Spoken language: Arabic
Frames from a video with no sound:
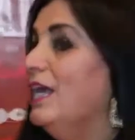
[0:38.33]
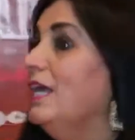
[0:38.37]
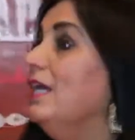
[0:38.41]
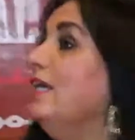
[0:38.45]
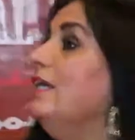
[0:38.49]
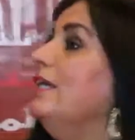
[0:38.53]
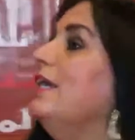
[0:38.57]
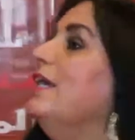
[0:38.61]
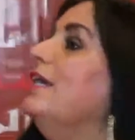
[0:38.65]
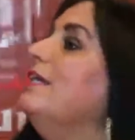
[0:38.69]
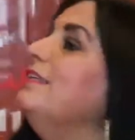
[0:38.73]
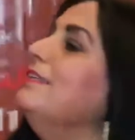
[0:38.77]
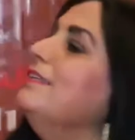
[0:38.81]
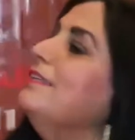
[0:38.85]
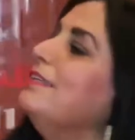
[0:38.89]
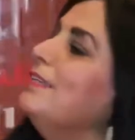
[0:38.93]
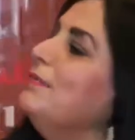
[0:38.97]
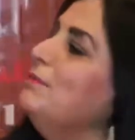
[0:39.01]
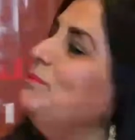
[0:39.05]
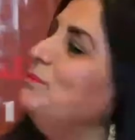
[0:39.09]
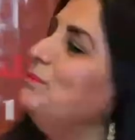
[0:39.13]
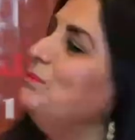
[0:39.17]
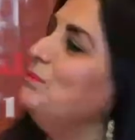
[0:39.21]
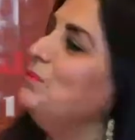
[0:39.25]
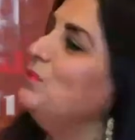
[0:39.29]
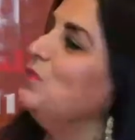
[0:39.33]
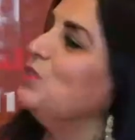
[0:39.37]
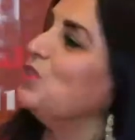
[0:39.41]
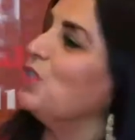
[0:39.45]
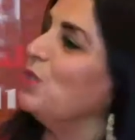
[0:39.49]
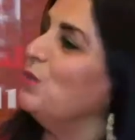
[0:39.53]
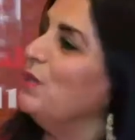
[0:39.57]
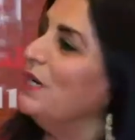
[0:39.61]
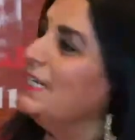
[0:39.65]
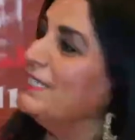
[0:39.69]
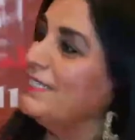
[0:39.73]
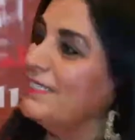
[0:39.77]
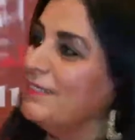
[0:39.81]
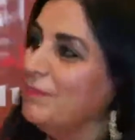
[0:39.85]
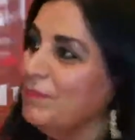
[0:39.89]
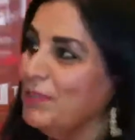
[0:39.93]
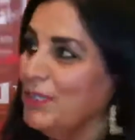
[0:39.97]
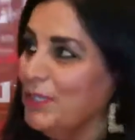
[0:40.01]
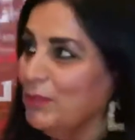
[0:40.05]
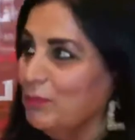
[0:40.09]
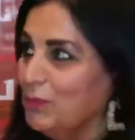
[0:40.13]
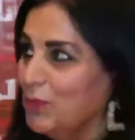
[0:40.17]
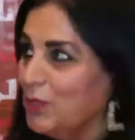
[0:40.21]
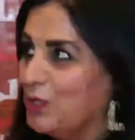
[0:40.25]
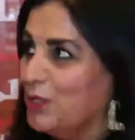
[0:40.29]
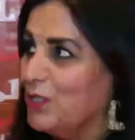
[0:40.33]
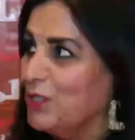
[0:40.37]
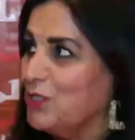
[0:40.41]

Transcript: الى ان تم جواز بس اسمحي لي